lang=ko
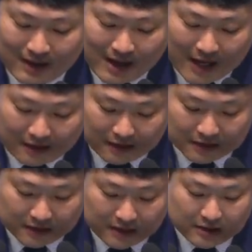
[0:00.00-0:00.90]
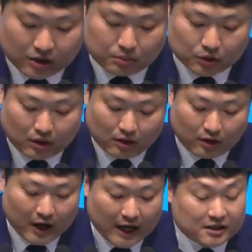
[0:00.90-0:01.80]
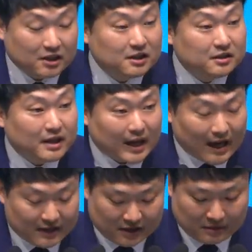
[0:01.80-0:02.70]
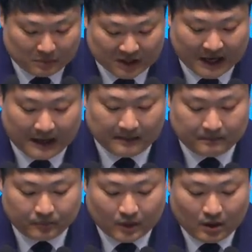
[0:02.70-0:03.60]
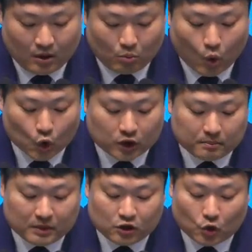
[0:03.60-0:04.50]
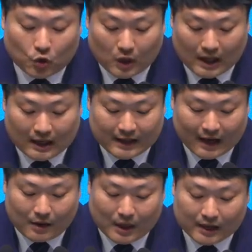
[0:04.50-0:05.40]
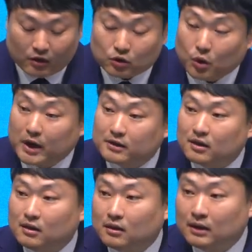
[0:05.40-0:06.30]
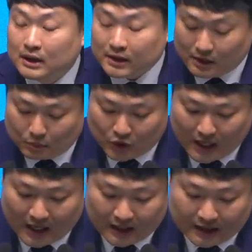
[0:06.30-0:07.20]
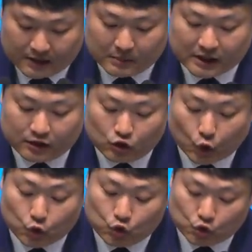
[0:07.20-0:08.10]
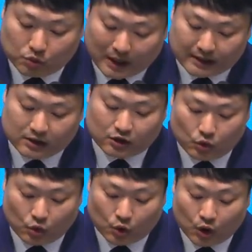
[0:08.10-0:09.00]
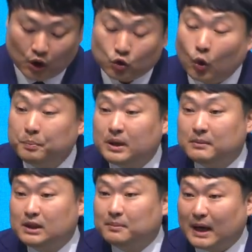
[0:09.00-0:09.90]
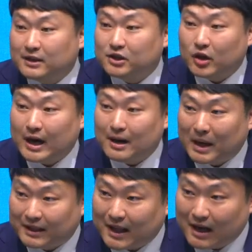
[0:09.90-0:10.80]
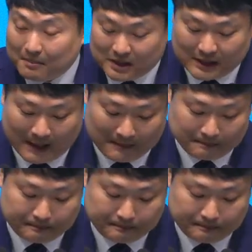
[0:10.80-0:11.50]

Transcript: 해 뜨는 데서부터 해 지는 데까지입니다. 모든 민족과 나라와 영토에서 그분의 이름은 존중받으시고 높임을 받으셔야 마땅합니다.